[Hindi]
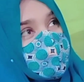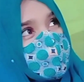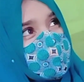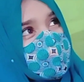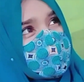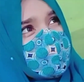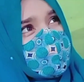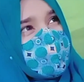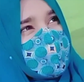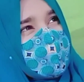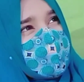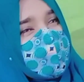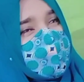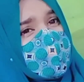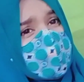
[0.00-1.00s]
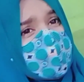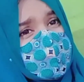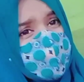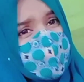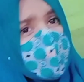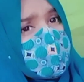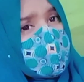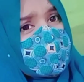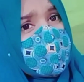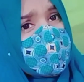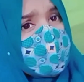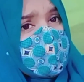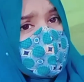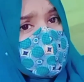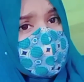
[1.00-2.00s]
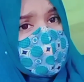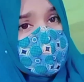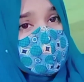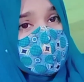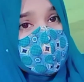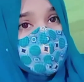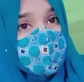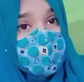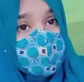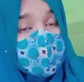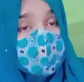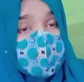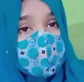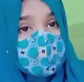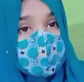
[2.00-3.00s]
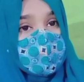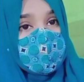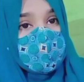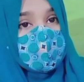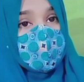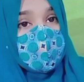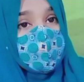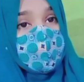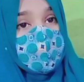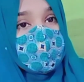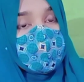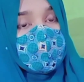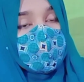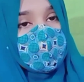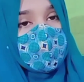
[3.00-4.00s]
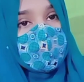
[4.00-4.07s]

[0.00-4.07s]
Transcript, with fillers: इसके मेरे पास बहुत सारे रीजंस हैं कि मैंने ये क्यों बनाया है